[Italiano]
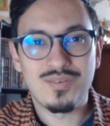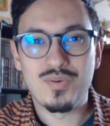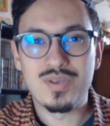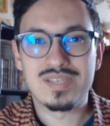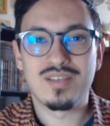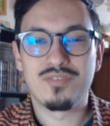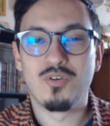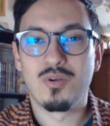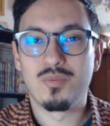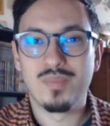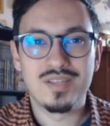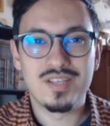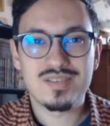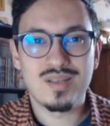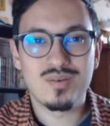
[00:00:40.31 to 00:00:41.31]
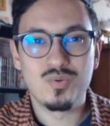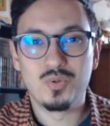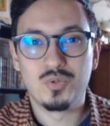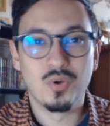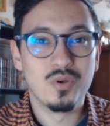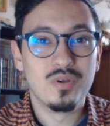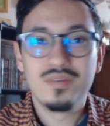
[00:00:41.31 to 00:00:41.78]
questa forma di
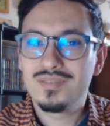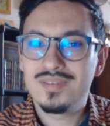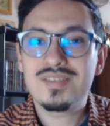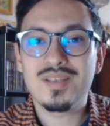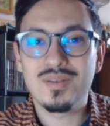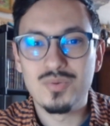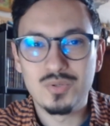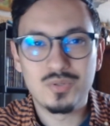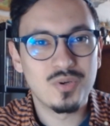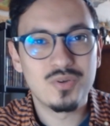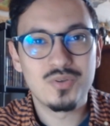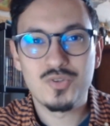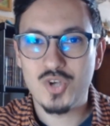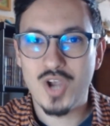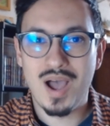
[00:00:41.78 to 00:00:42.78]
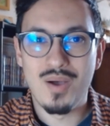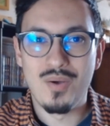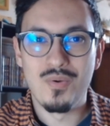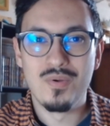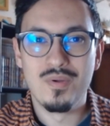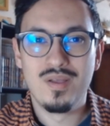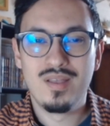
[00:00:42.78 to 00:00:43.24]
saluto, ti saluto,
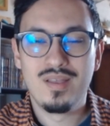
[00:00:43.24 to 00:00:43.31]
ciao.